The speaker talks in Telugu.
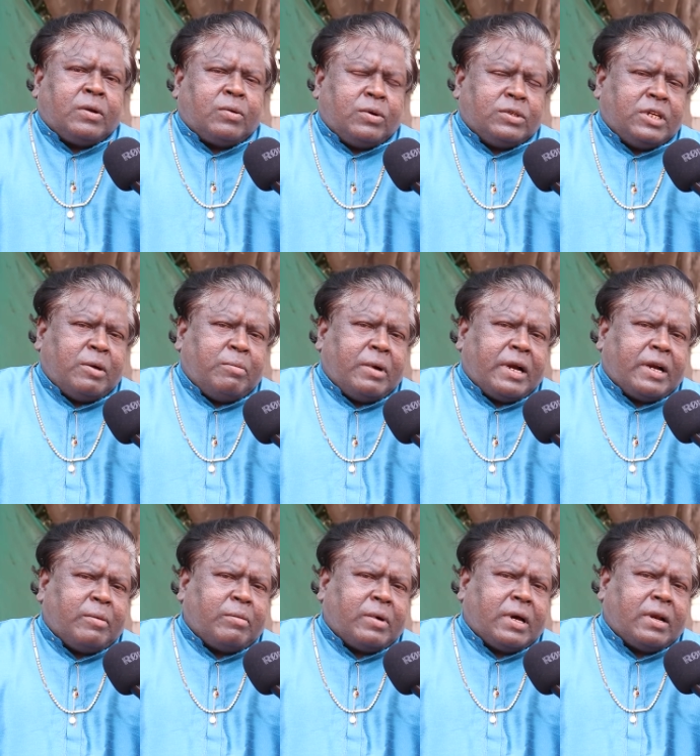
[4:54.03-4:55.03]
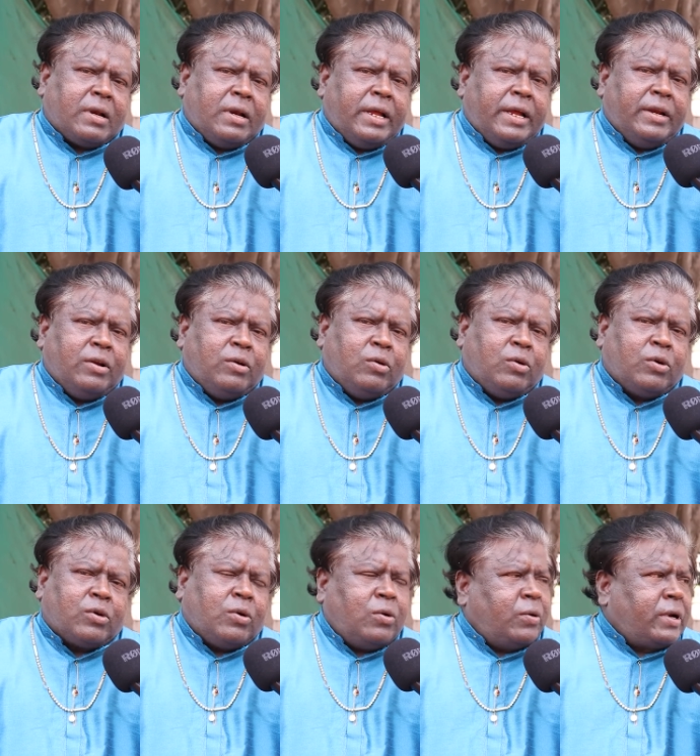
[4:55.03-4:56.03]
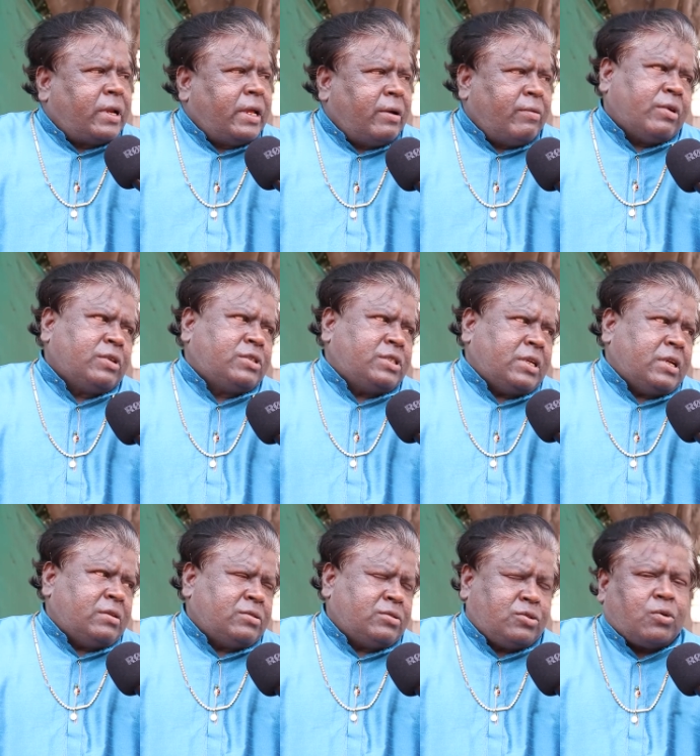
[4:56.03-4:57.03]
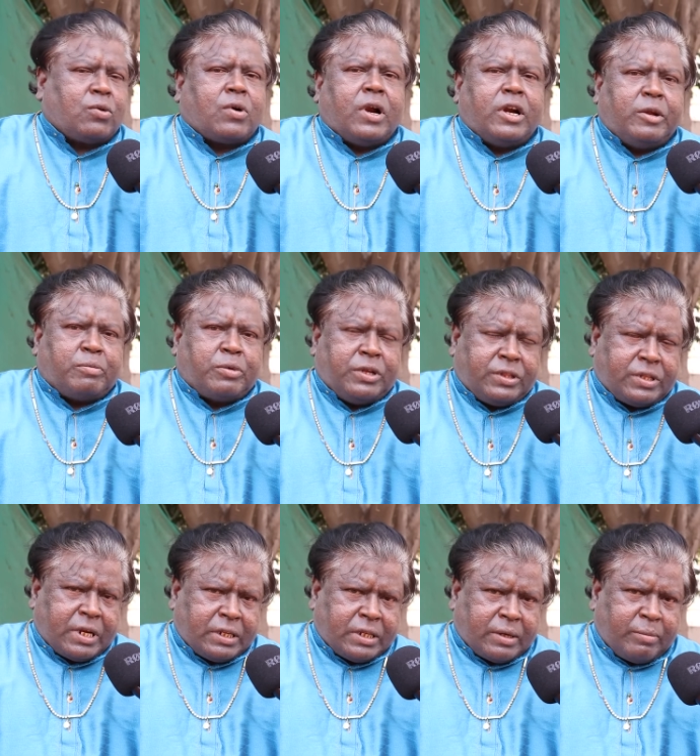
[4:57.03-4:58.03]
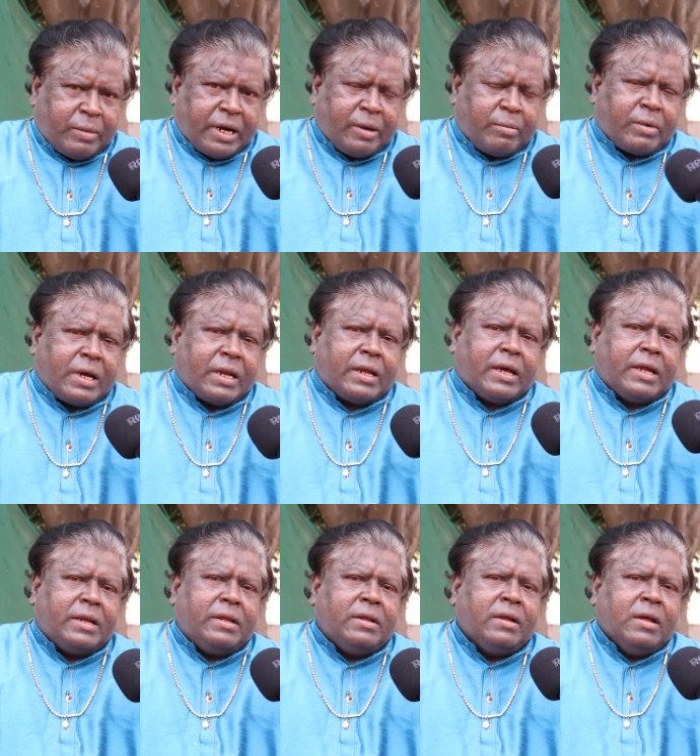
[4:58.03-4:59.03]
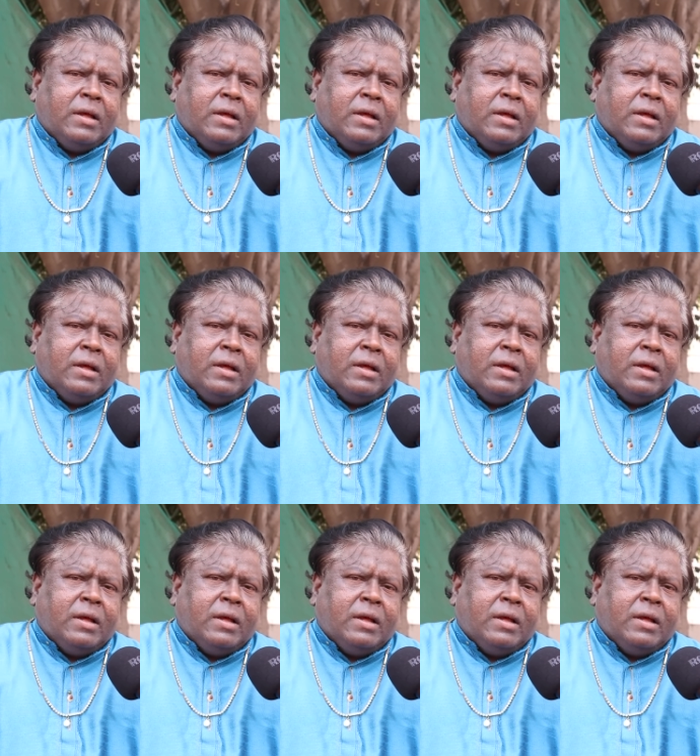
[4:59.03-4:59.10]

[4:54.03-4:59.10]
రోజా మేడం గారు లేని లోటు లోటే ఎవరు వచ్చినా సోకాళ్ళు ఇప్పుడు ఇందిరాజా మేడం గారు కానీ